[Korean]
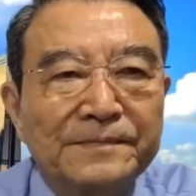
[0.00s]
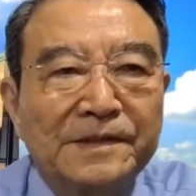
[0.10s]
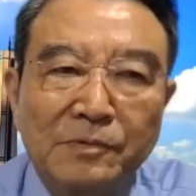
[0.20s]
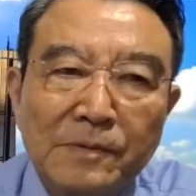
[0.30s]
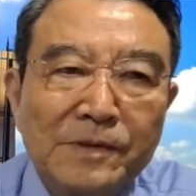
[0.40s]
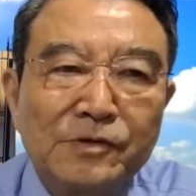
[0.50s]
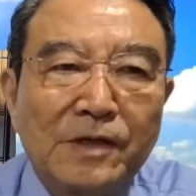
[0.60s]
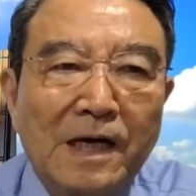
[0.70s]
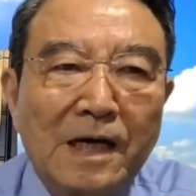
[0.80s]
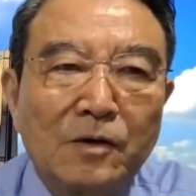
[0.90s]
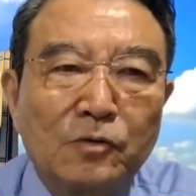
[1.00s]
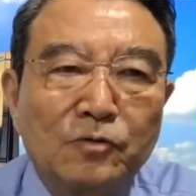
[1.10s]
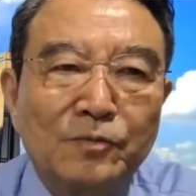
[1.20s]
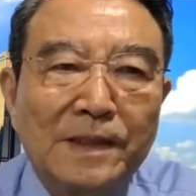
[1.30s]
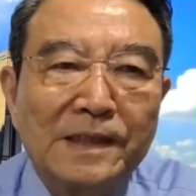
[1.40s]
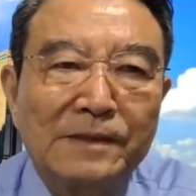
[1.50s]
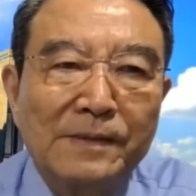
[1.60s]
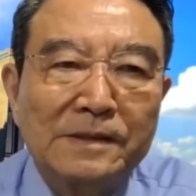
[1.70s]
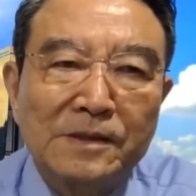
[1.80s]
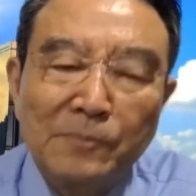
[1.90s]
더불어민주당하고
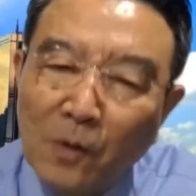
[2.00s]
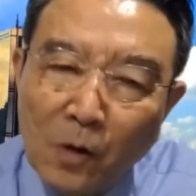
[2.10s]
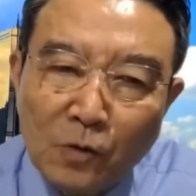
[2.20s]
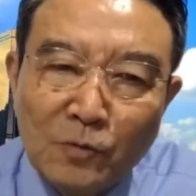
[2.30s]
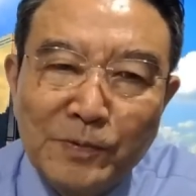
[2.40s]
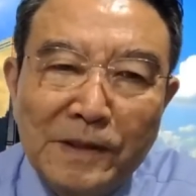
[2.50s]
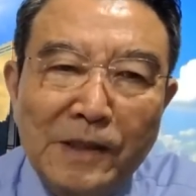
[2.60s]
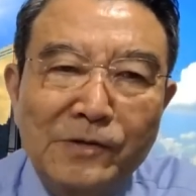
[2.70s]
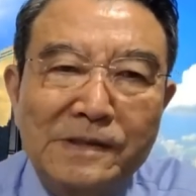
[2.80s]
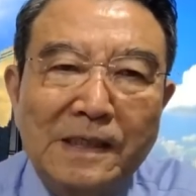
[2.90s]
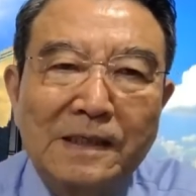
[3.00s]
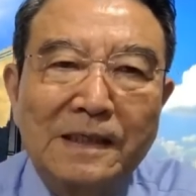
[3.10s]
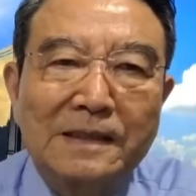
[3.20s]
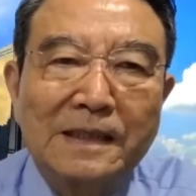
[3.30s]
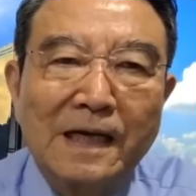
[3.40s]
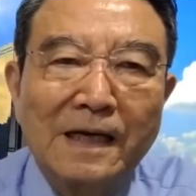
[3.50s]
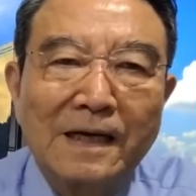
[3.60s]
국민의힘에서 모두 비대위원장을 했다.